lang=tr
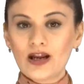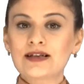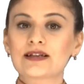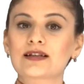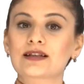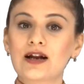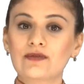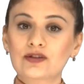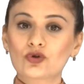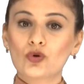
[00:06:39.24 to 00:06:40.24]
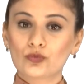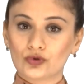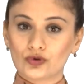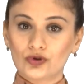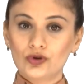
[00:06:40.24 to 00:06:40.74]
Rezervasyon
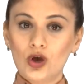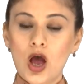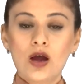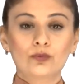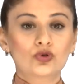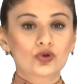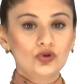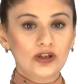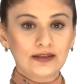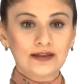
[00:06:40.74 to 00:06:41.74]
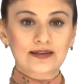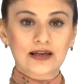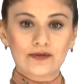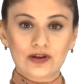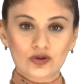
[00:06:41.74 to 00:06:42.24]
müdürü bütün yeni
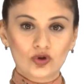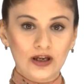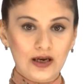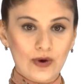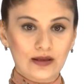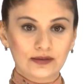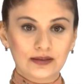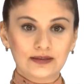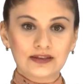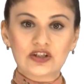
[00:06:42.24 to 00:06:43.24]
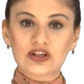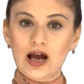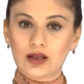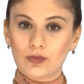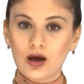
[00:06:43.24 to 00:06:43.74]
rezervasyon elemanlarını işe
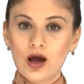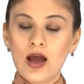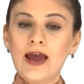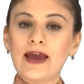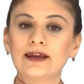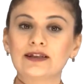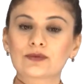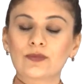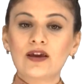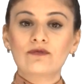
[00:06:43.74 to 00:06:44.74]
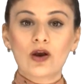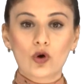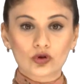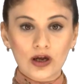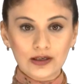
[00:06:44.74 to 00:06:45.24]
alma, eğitme ve
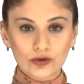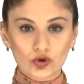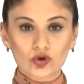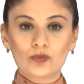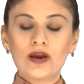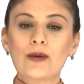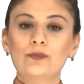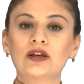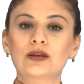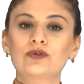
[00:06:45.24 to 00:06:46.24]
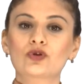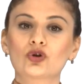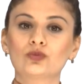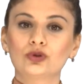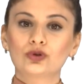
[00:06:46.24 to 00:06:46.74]
onlarla görüşme yapma gibi
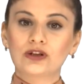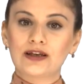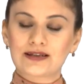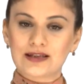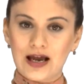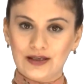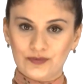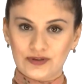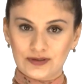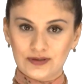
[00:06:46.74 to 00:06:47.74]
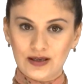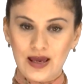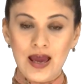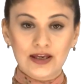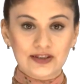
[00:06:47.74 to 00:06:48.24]
sorumluluklara sahiptir.
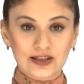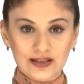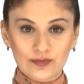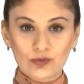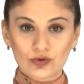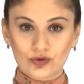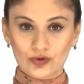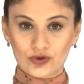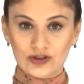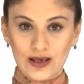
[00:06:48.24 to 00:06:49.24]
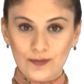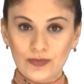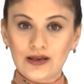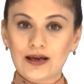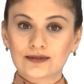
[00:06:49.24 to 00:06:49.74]
İşletme müdürü ise
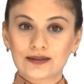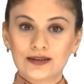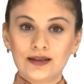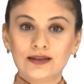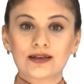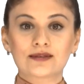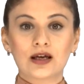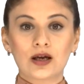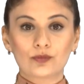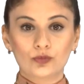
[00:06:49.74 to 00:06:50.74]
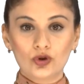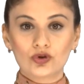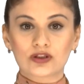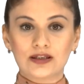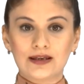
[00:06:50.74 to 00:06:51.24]
binadaki ya da
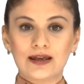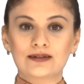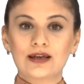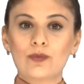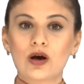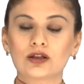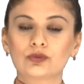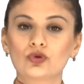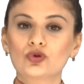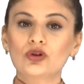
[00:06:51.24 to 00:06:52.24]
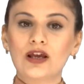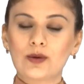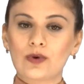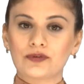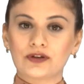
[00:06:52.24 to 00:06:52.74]
bürodaki kendine bağlı bütün
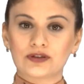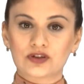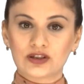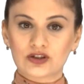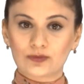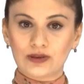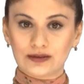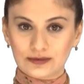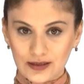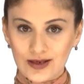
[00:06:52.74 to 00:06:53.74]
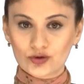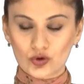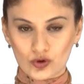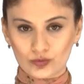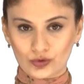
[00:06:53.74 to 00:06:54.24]
elemanların çalışmalarından
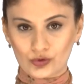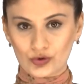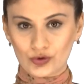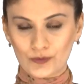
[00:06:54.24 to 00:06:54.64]
sorumludur.